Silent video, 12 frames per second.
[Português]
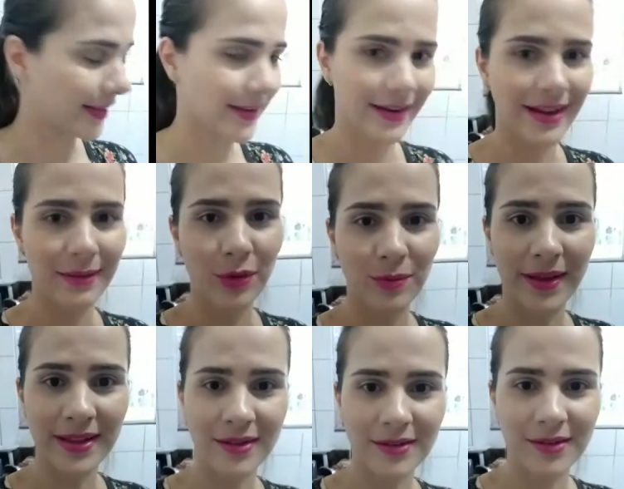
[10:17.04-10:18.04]
acabou bem
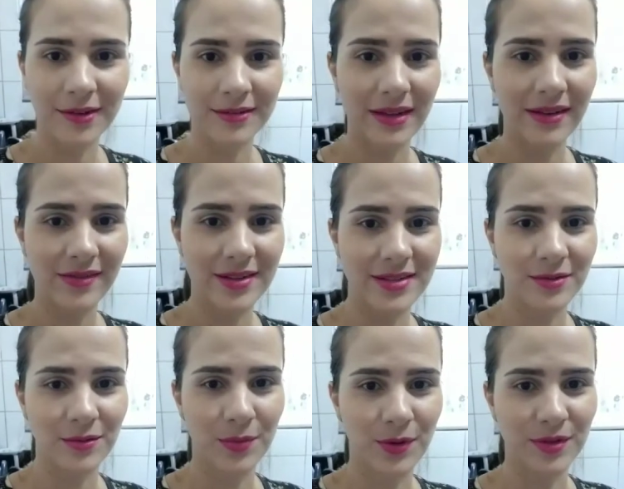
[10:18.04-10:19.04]
na hora que eu tava fazendo
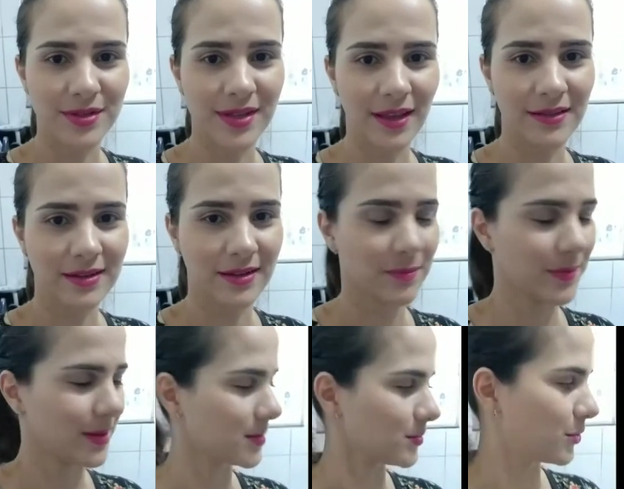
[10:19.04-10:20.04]
um processo de
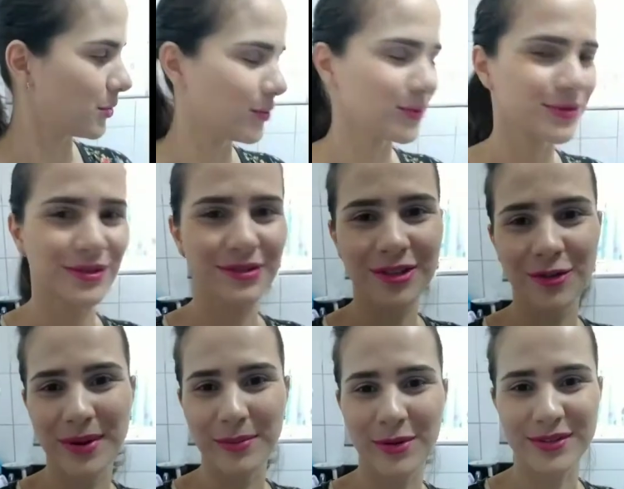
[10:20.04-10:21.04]
limpeza do rosto, não deu
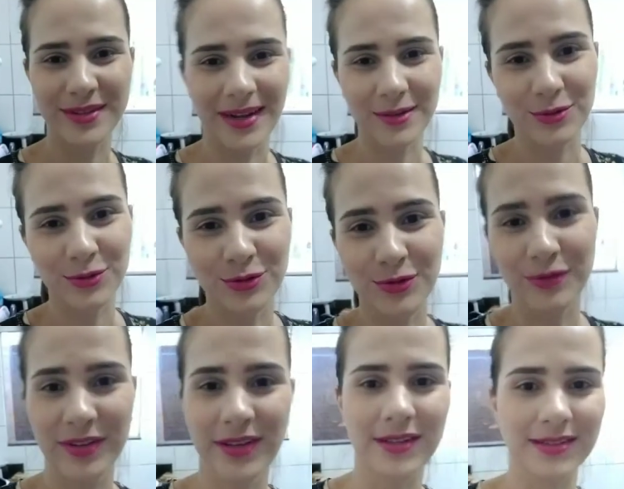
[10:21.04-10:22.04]
pra mostrar tudo,
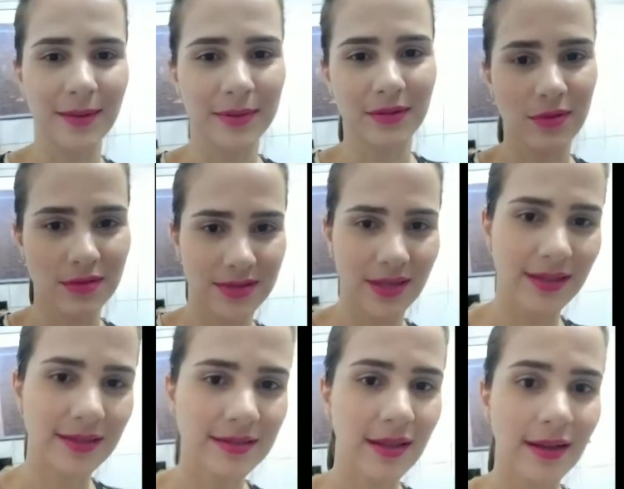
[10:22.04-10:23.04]
finalizar pra
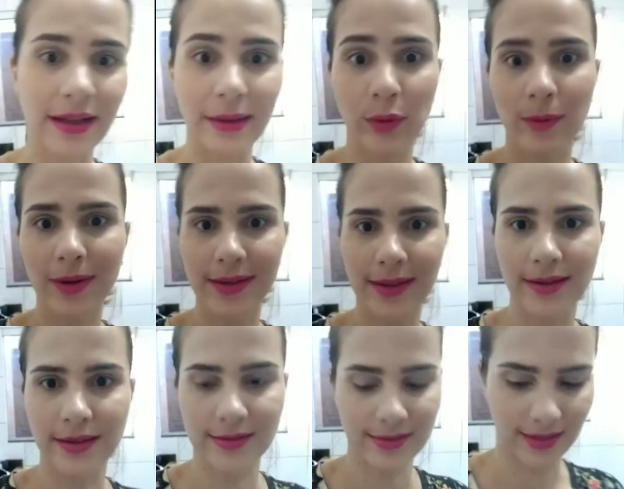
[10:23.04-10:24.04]
vocês. Acabou a
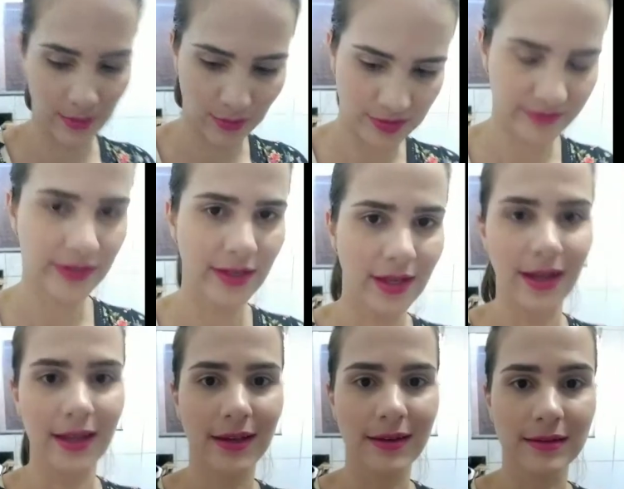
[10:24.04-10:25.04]
bateria, está inclusive aqui
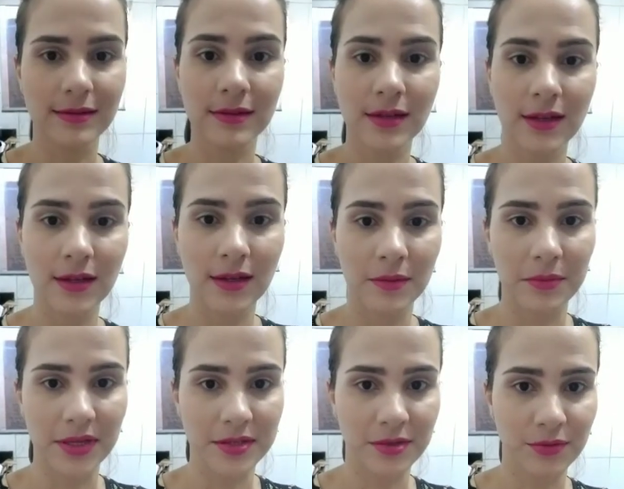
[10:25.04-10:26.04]
carregando,
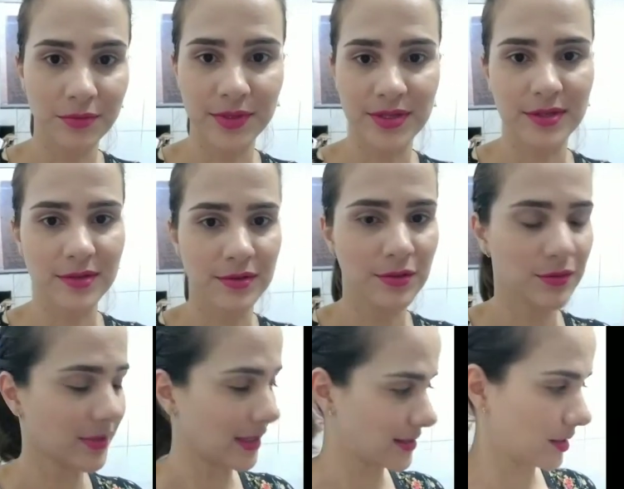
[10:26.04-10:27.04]
mas eu preciso
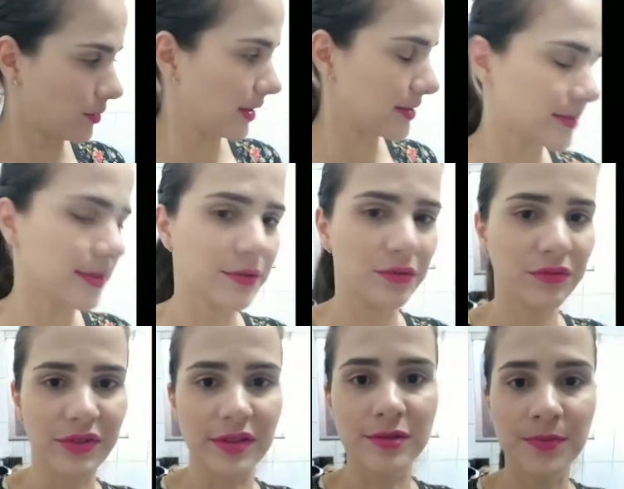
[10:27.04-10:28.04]
dar sequência aqui no
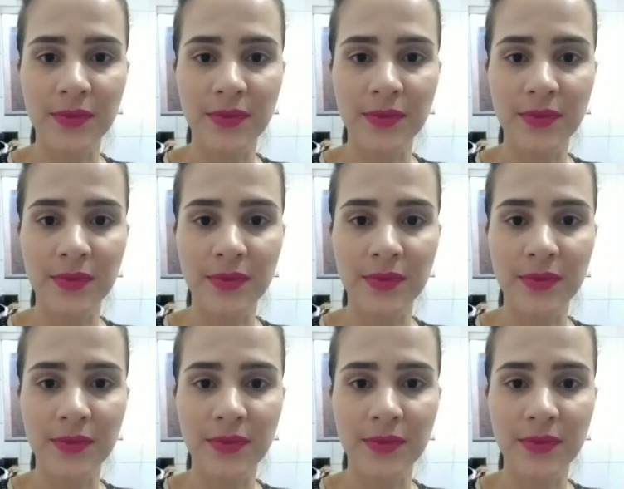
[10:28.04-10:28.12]
vídeo.